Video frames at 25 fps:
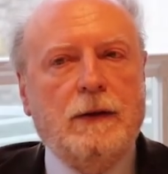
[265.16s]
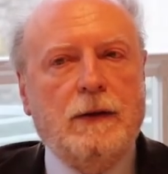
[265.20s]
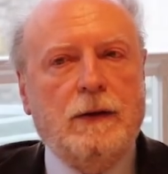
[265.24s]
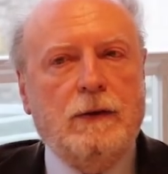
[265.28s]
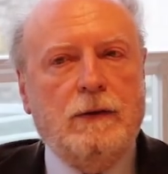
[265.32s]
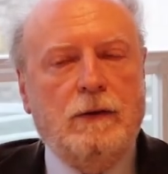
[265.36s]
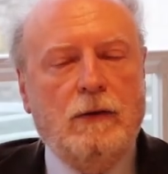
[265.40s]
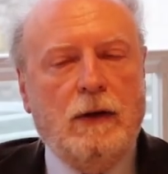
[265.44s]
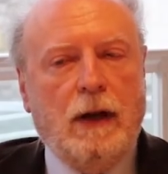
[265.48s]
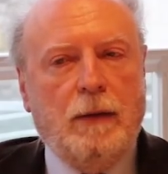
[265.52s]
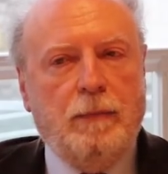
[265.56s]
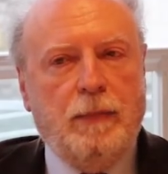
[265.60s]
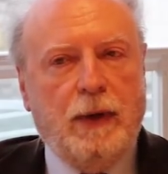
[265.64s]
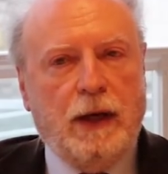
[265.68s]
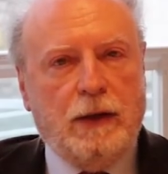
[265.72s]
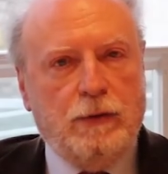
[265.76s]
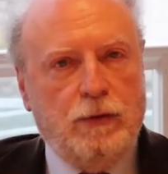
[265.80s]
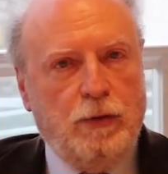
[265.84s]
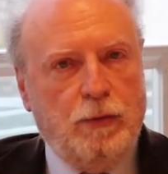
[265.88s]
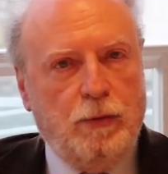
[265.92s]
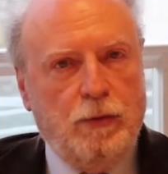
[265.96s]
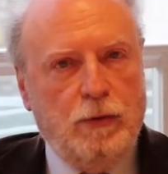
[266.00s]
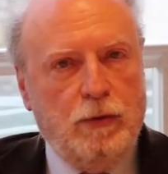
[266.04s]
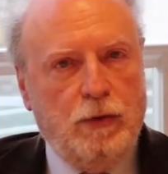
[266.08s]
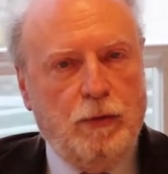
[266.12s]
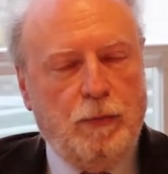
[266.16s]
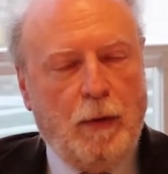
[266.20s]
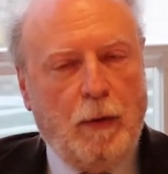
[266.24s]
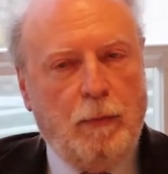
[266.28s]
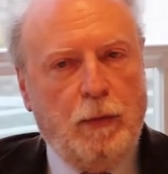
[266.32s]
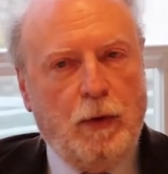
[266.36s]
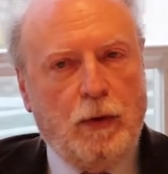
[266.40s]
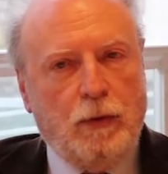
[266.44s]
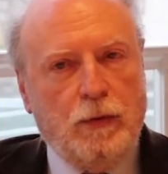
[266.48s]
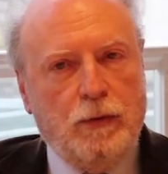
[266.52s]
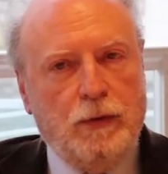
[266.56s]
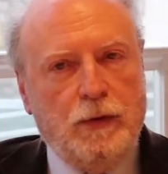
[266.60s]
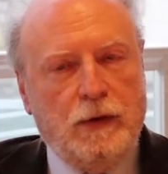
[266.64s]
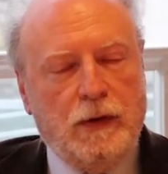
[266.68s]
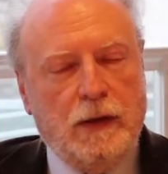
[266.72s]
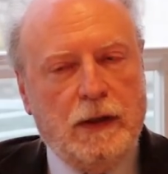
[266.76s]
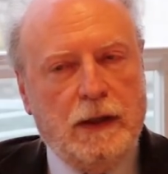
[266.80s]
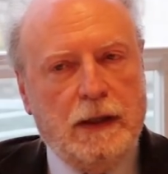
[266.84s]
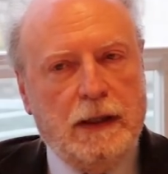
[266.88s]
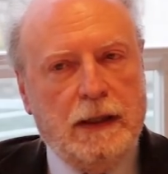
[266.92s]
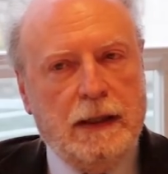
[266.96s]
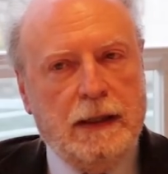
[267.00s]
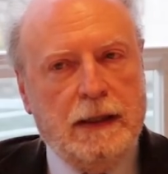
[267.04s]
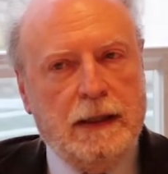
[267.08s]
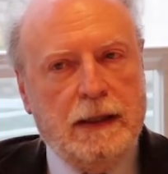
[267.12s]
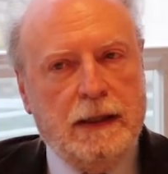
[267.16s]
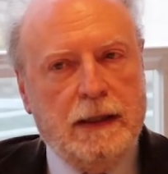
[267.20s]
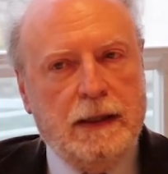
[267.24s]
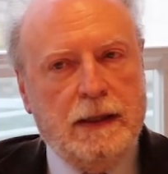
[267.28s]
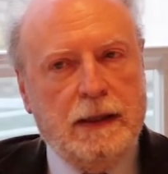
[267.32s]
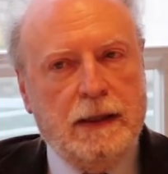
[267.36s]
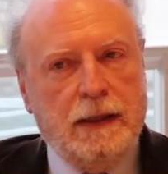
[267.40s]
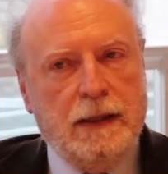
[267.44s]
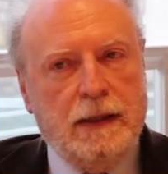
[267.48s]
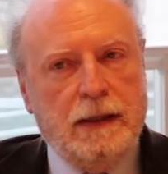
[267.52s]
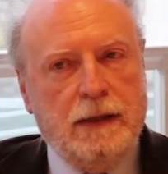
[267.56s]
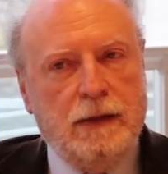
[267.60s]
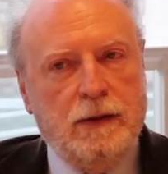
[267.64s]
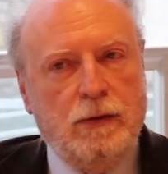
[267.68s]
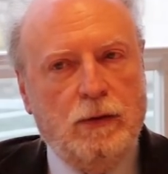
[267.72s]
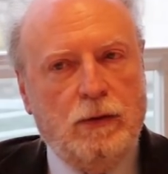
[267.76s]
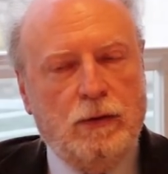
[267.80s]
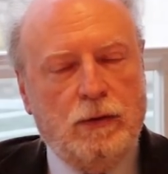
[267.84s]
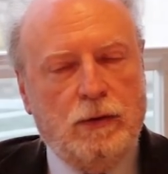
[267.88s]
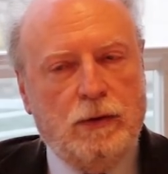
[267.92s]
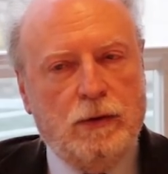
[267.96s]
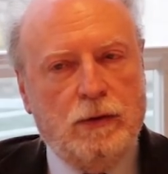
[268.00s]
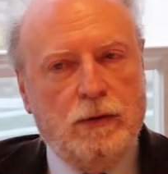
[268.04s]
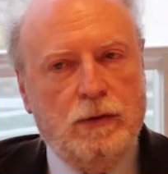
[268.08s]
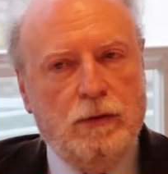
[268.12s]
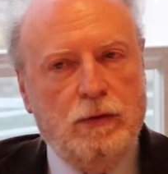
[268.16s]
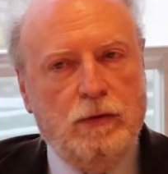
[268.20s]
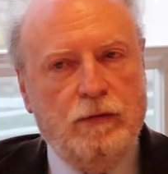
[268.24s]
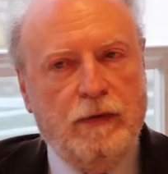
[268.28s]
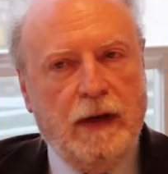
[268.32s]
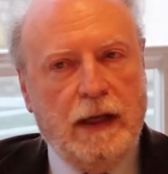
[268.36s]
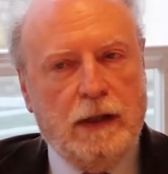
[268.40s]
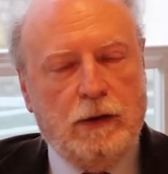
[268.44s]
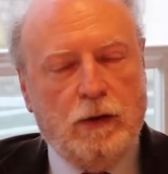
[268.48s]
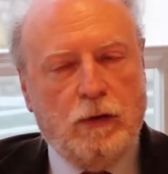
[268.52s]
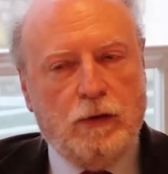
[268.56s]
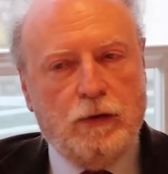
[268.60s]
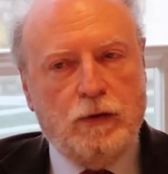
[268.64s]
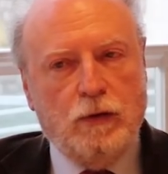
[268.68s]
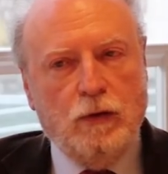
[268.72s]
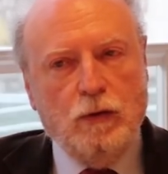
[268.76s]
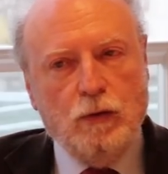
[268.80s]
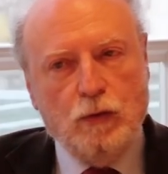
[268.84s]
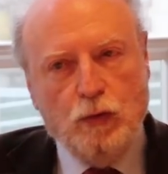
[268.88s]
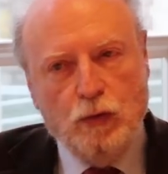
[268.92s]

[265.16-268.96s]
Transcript: de la part du, peuple russe et, donc de nouvelles tensions.